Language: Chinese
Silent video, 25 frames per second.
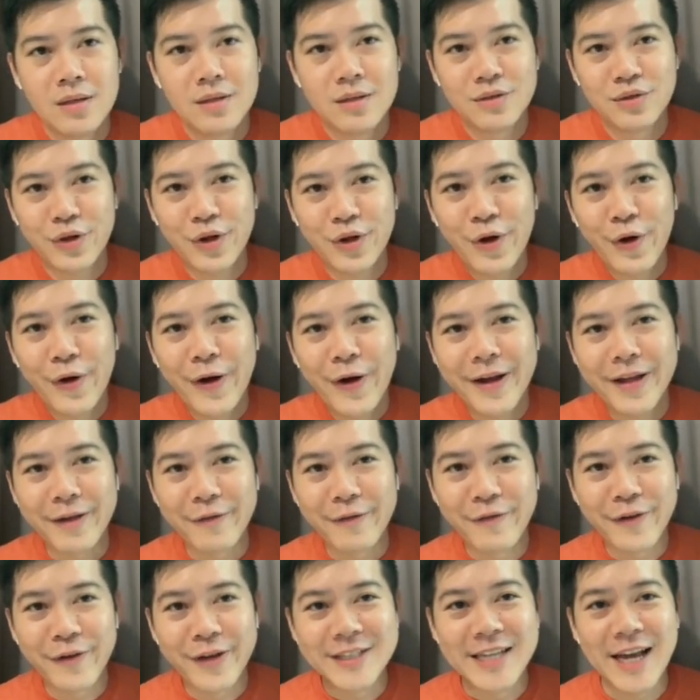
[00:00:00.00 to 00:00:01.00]
最后啊，也
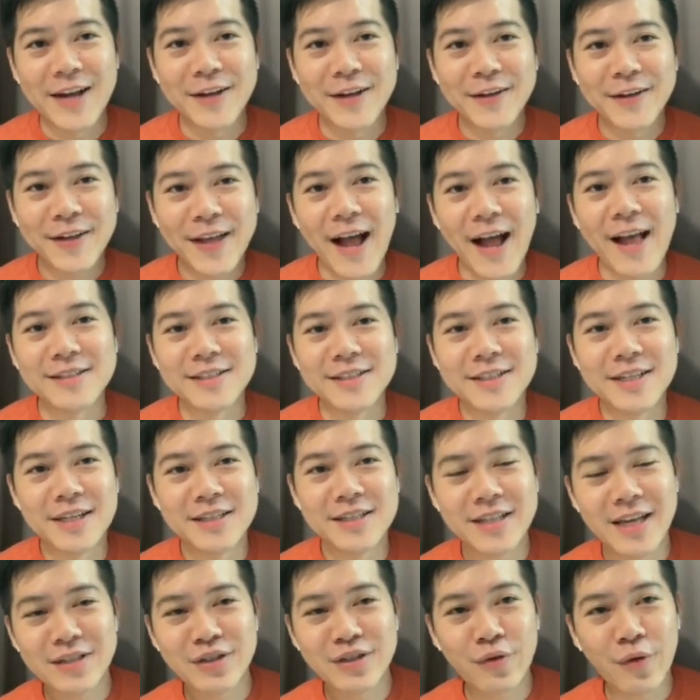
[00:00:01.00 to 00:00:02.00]
非常感谢
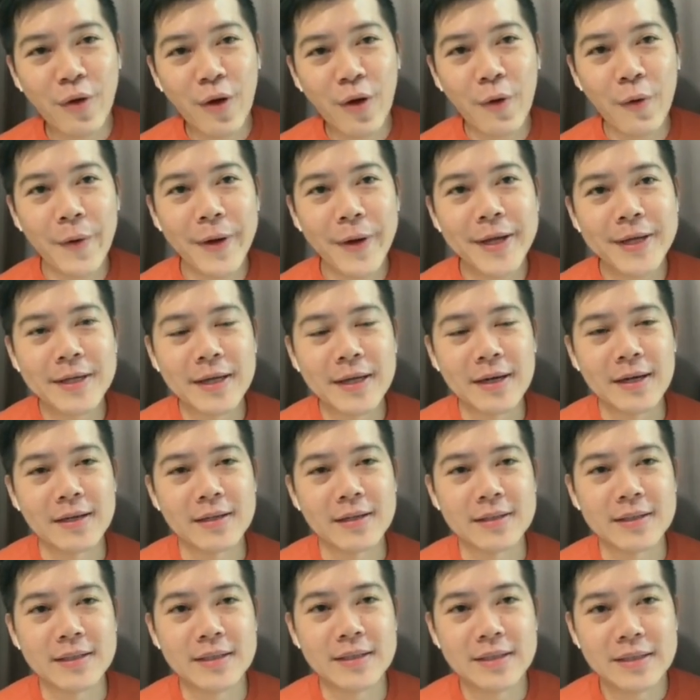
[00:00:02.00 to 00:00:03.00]
在座各位啊，
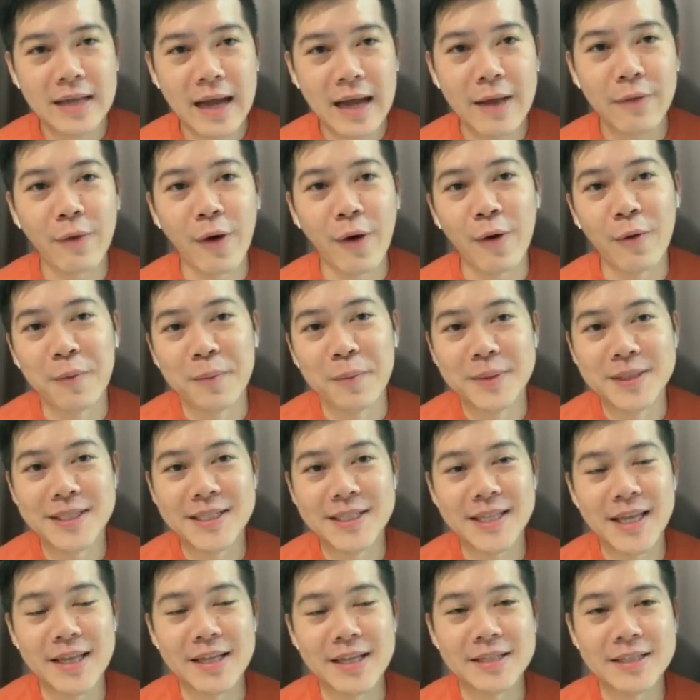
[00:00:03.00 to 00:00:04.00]
看完我们今
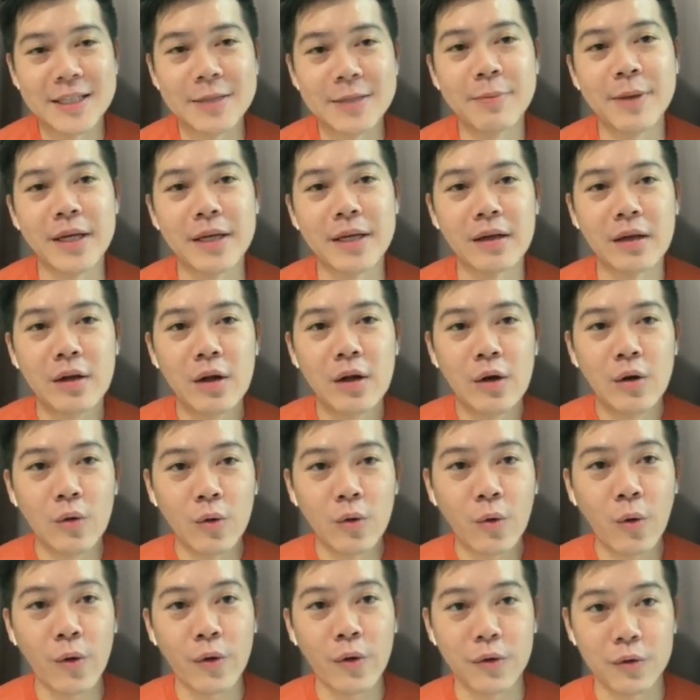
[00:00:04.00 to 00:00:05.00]
天的视频，如
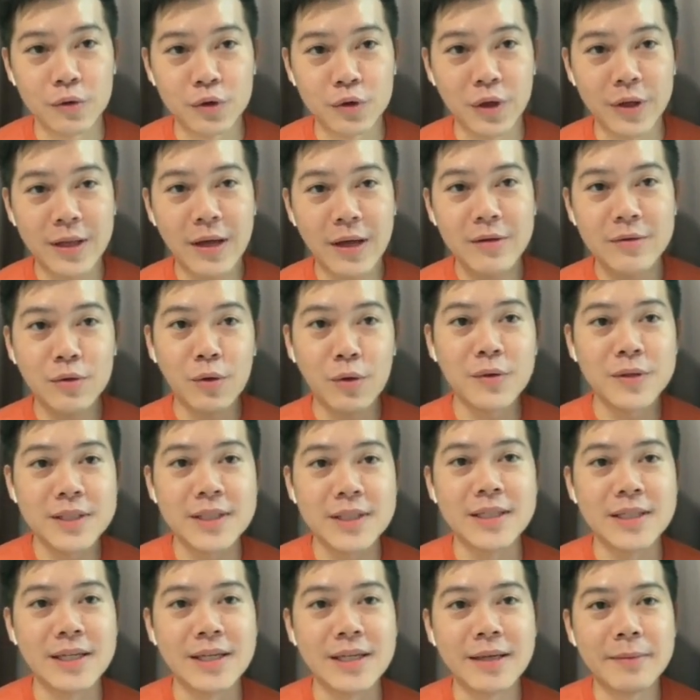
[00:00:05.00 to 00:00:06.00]
果有学到东
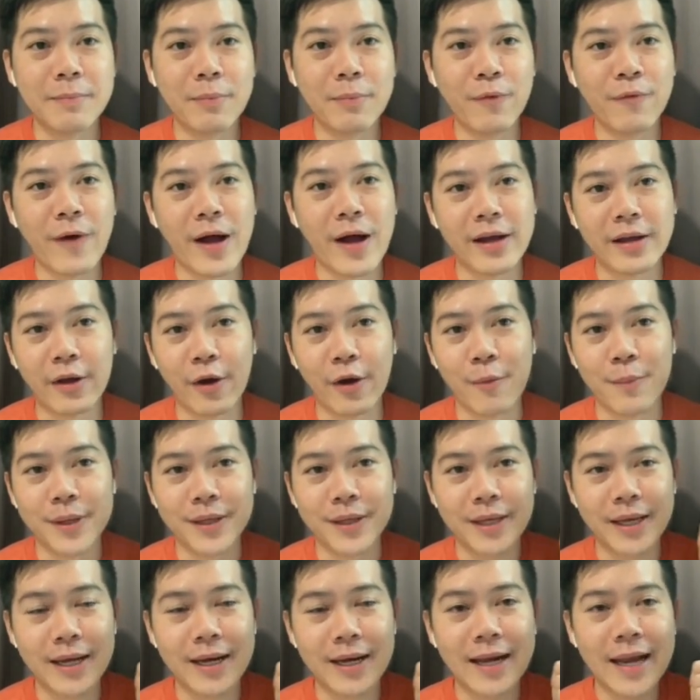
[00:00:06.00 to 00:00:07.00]
西，不妨给我们
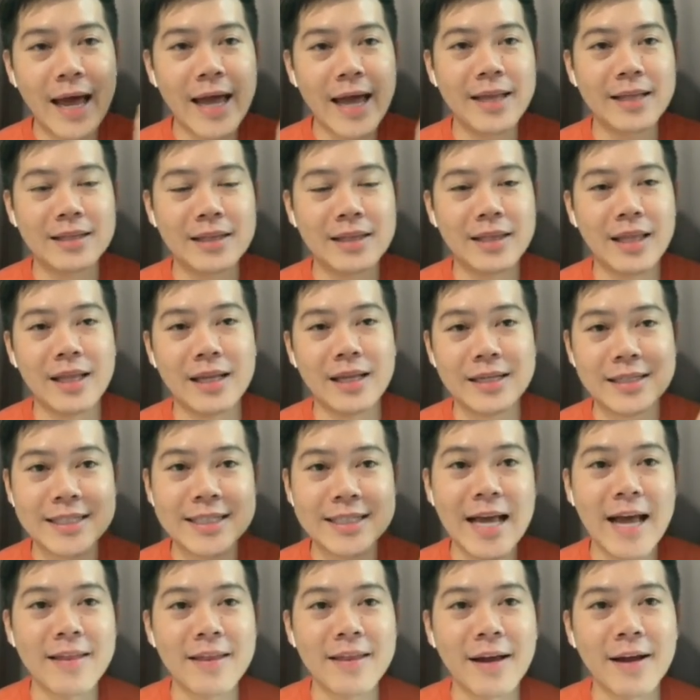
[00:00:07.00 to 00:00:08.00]
个 like，点个
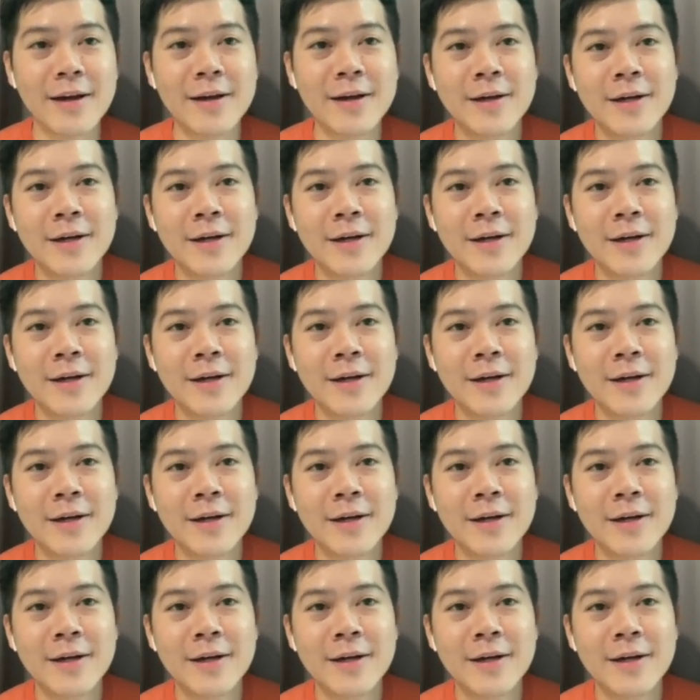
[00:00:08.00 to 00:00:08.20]
赞啊。